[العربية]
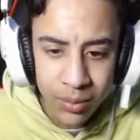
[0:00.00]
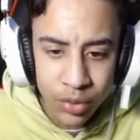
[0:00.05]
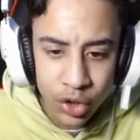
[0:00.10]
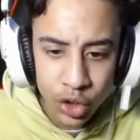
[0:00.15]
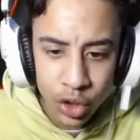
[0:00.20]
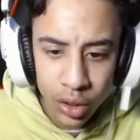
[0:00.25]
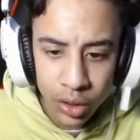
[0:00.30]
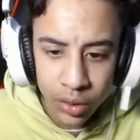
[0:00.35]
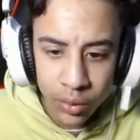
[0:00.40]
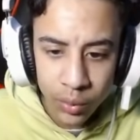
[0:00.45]
مش
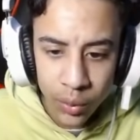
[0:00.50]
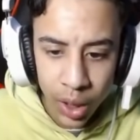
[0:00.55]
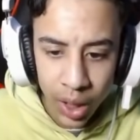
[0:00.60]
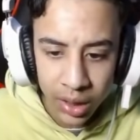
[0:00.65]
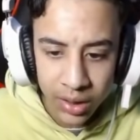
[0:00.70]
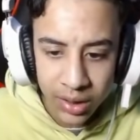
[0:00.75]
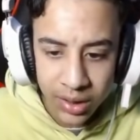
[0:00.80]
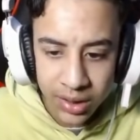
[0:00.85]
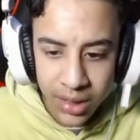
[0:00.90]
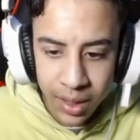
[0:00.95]
شرط
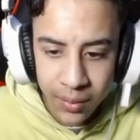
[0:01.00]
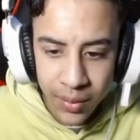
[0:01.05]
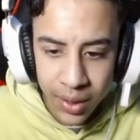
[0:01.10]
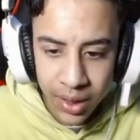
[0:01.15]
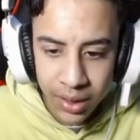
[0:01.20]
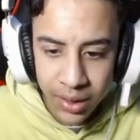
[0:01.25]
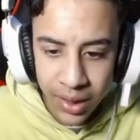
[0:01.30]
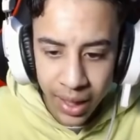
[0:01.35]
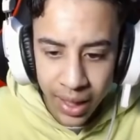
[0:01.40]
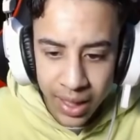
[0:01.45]
براحتك زي ما
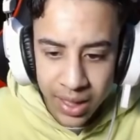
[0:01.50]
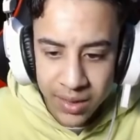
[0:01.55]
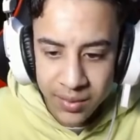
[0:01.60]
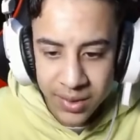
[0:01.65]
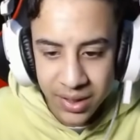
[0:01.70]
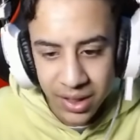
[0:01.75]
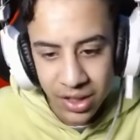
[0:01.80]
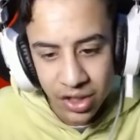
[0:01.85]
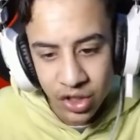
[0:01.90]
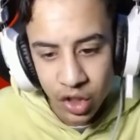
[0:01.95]
انت عايز
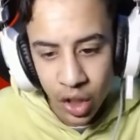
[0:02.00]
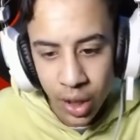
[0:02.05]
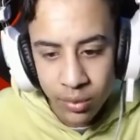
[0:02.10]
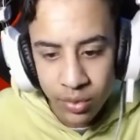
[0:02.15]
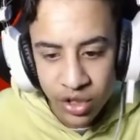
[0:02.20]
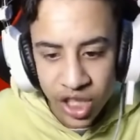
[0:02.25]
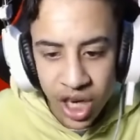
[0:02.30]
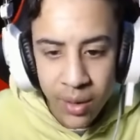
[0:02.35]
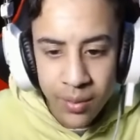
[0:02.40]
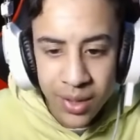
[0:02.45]
بس انا الصراحه
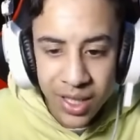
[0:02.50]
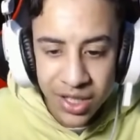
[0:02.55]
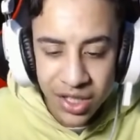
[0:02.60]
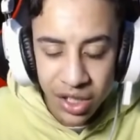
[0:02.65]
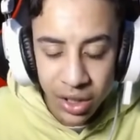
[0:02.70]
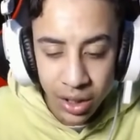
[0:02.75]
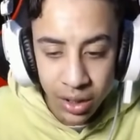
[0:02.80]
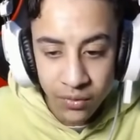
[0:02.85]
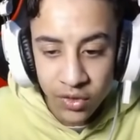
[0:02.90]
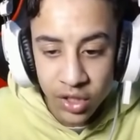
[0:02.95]
مش هعمل
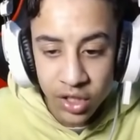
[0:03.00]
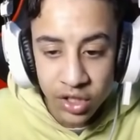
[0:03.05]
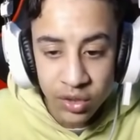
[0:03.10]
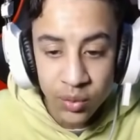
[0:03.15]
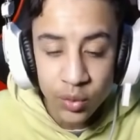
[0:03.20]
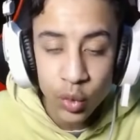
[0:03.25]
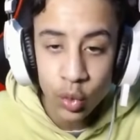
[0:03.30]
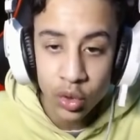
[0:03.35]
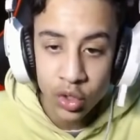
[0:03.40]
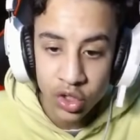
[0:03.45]
عشان تفضل دي
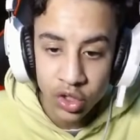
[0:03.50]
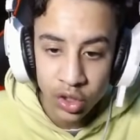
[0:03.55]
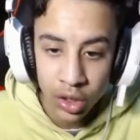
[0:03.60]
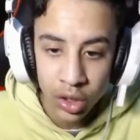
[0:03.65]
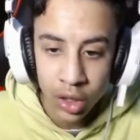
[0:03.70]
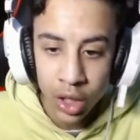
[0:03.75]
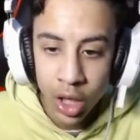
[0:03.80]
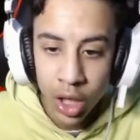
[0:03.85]
متوصله